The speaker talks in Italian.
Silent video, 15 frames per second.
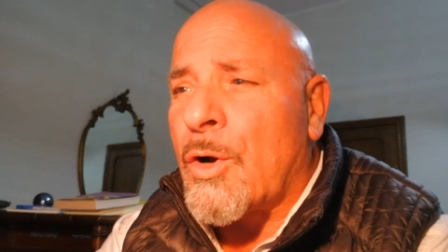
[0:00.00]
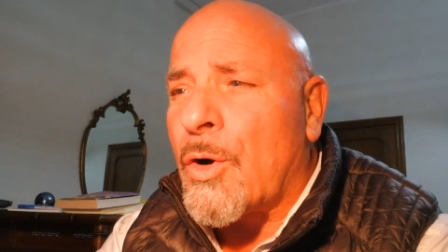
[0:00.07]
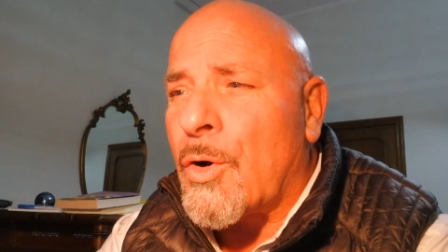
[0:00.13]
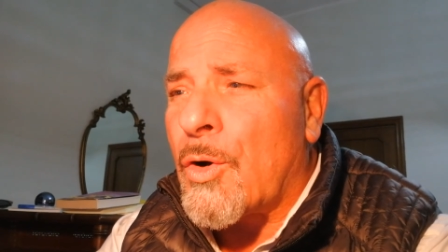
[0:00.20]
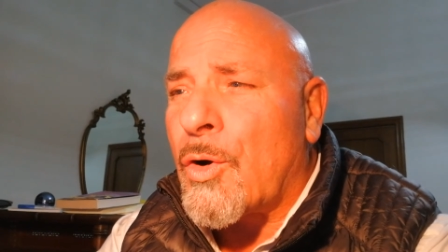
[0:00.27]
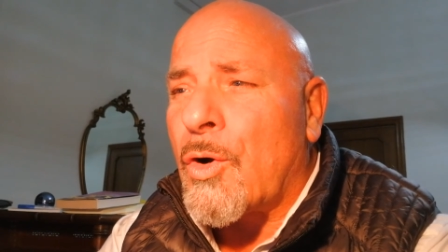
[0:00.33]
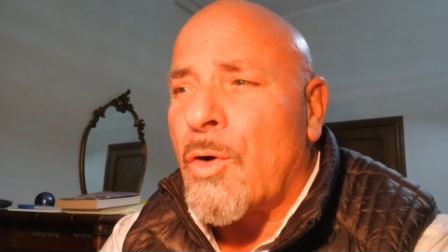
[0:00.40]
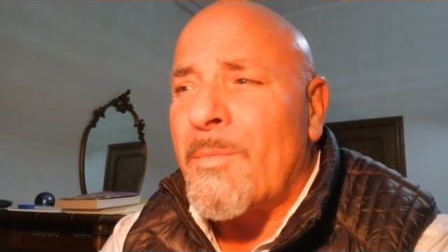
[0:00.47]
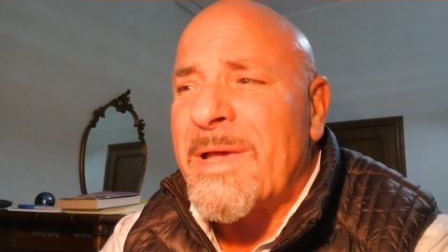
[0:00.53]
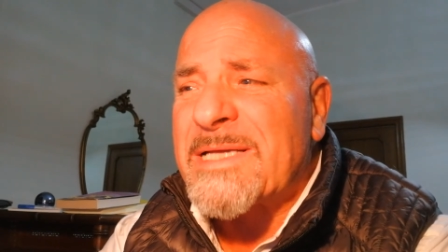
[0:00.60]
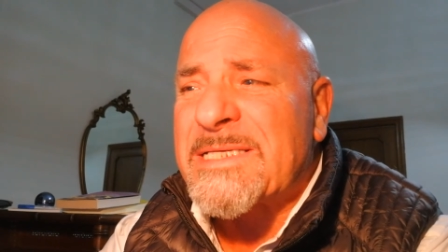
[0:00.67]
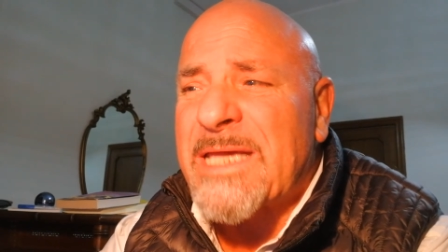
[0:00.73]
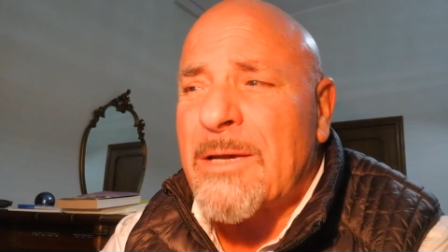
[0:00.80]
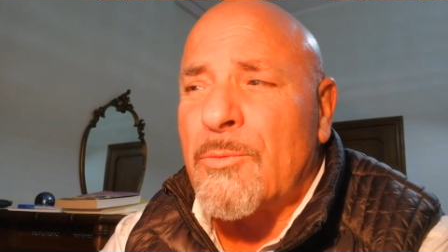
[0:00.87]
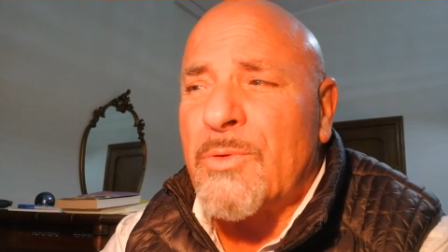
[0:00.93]
come
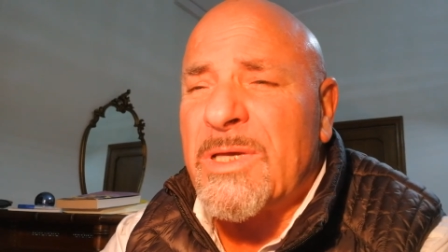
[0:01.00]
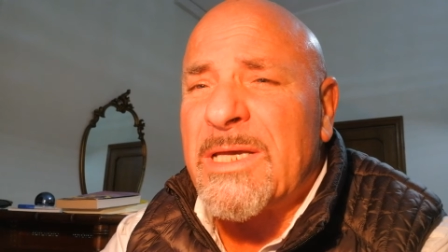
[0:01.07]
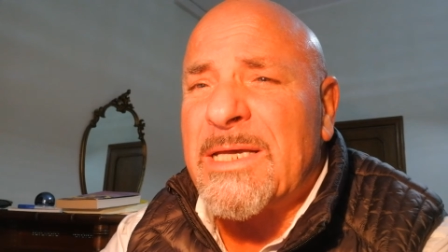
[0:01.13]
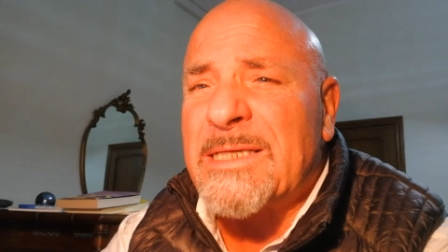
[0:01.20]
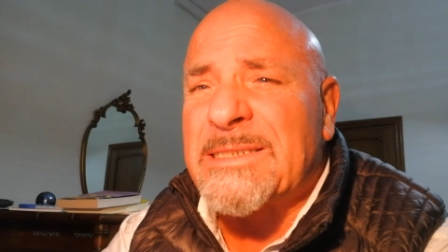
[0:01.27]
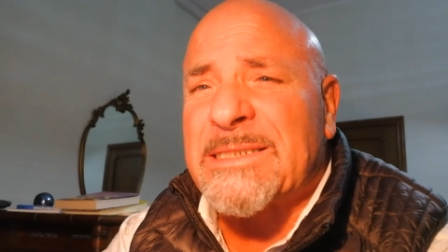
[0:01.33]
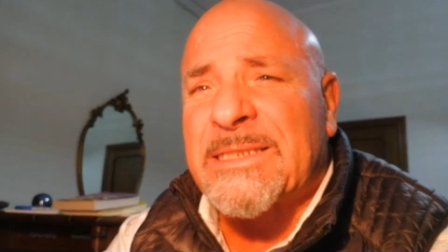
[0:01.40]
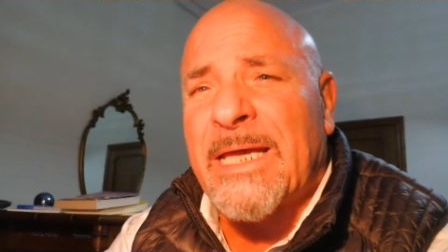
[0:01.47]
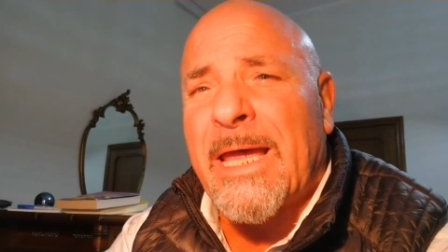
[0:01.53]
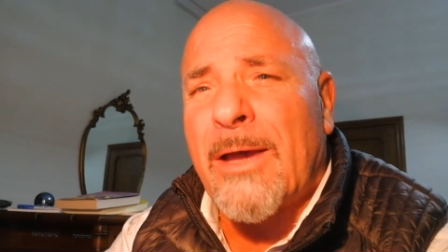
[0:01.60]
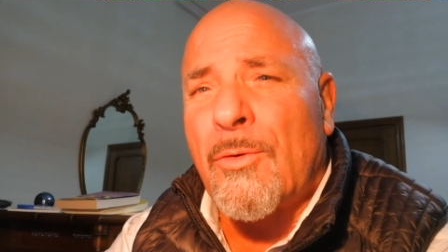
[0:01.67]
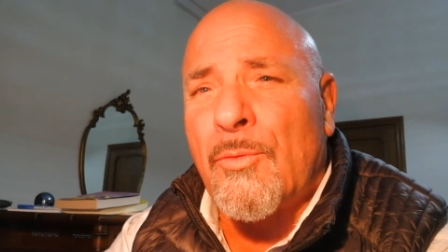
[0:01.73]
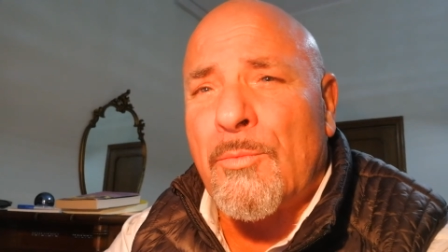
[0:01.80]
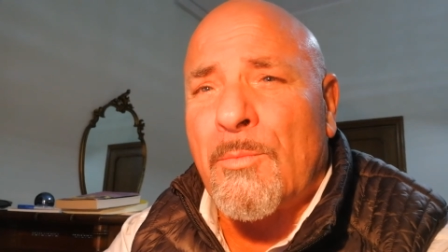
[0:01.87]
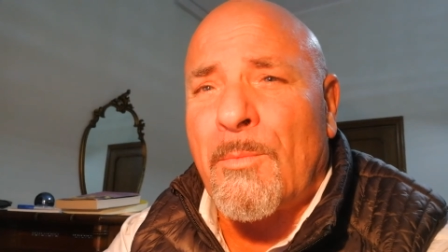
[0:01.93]
seguisse
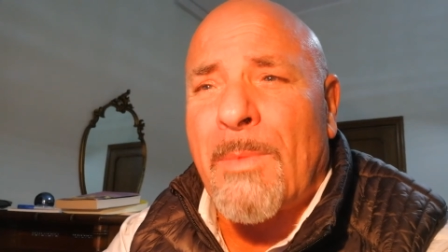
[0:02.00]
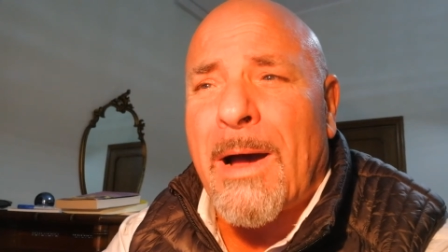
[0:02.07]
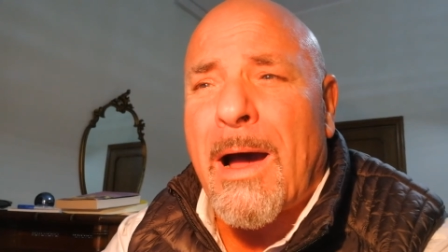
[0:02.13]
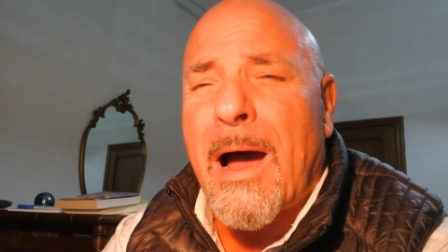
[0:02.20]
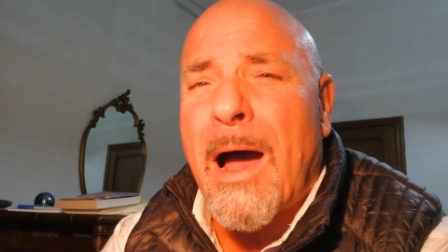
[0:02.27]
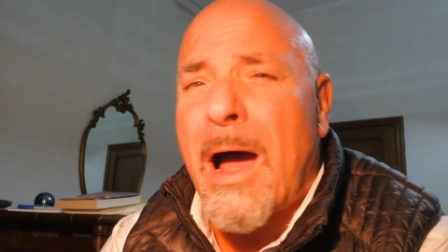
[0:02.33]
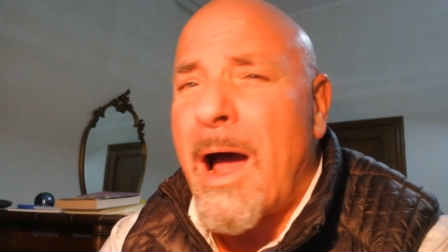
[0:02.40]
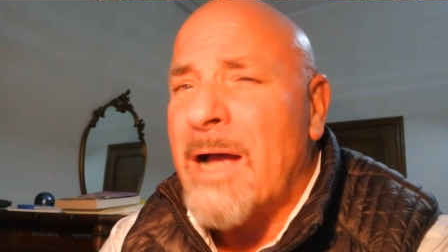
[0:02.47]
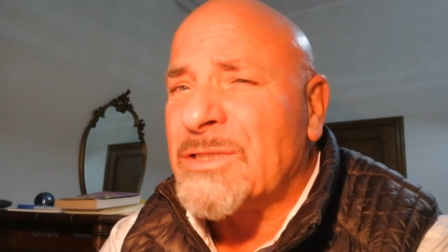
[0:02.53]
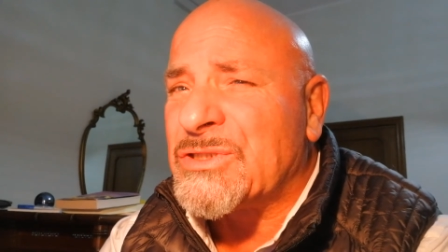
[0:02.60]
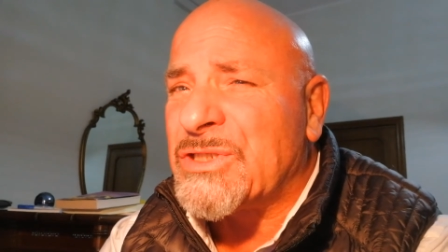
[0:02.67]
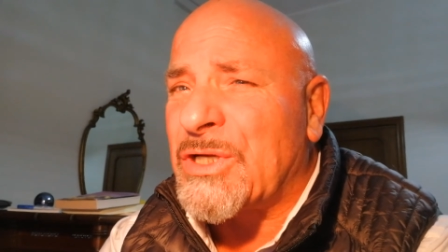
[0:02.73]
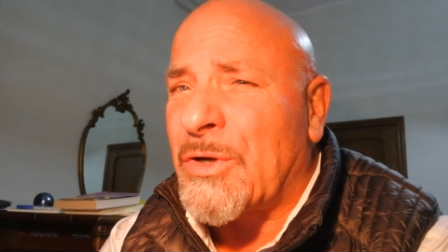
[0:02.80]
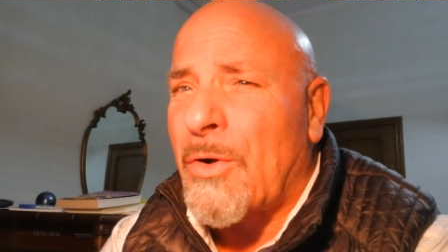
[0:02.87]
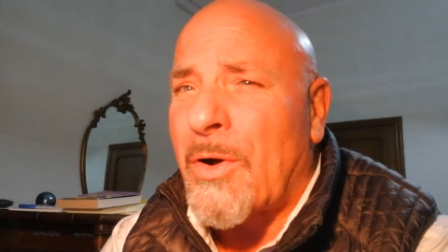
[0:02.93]
un
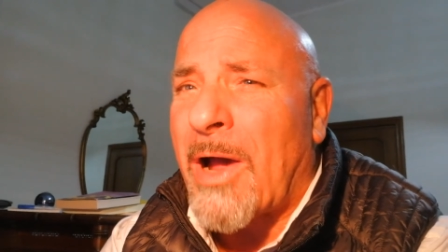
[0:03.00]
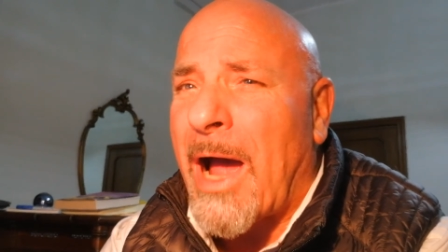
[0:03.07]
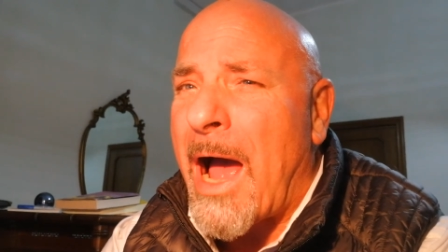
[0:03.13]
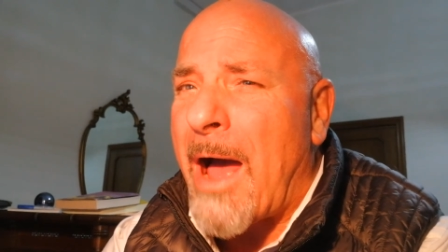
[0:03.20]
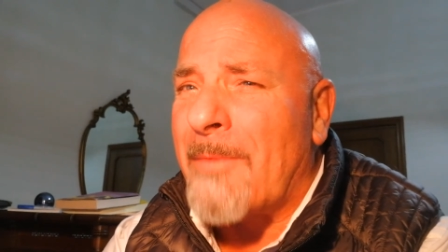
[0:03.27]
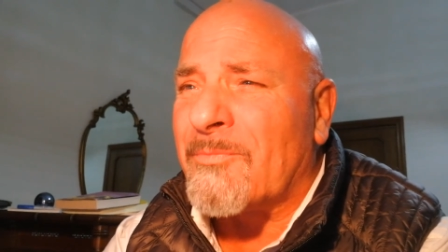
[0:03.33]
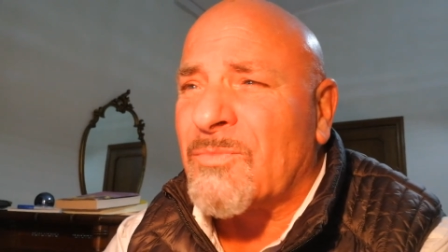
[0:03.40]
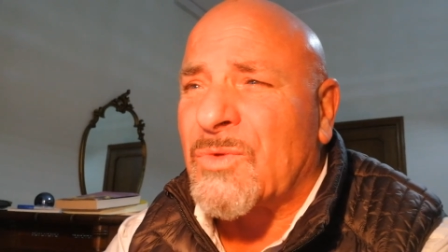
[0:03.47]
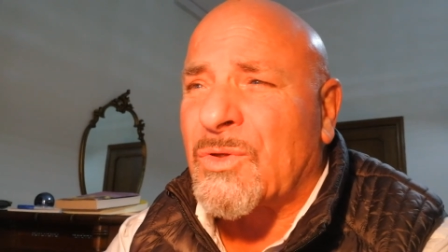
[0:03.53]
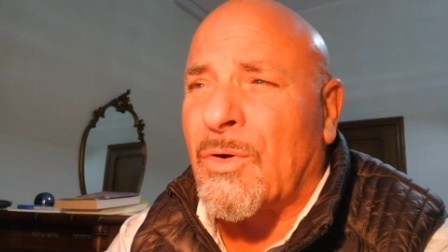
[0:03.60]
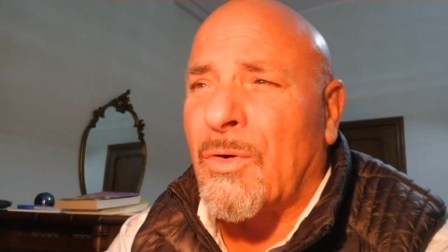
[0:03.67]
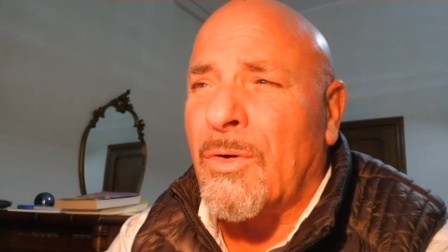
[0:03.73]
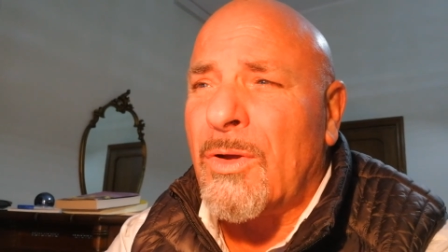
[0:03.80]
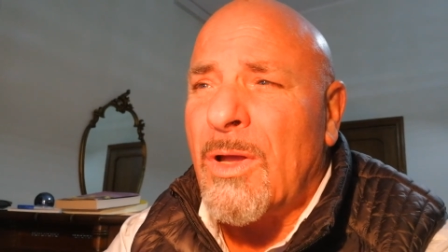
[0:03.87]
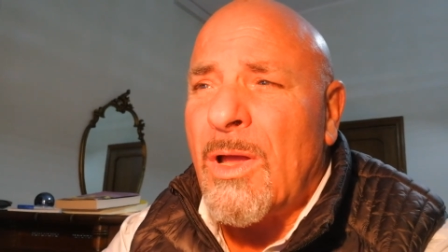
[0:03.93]
magico canto